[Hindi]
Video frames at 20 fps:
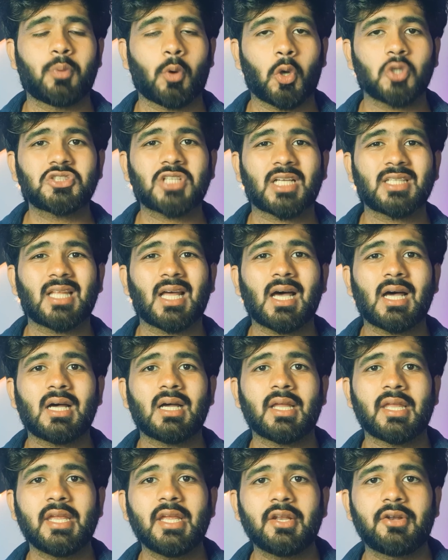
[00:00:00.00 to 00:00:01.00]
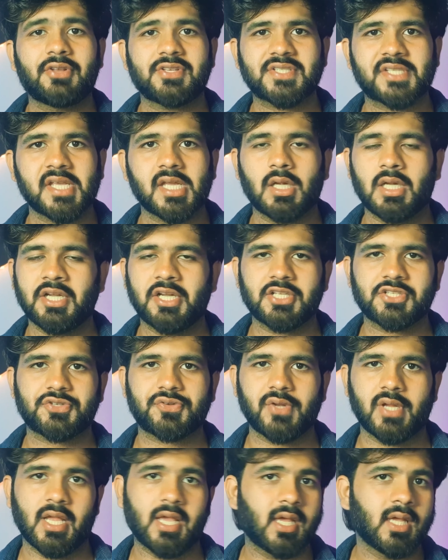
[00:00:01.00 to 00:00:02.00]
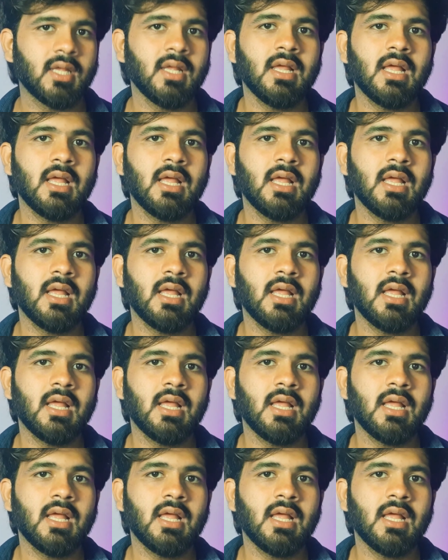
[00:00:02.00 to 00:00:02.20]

बहुत ज्यादा ही रिस्की इंडस्ट्री है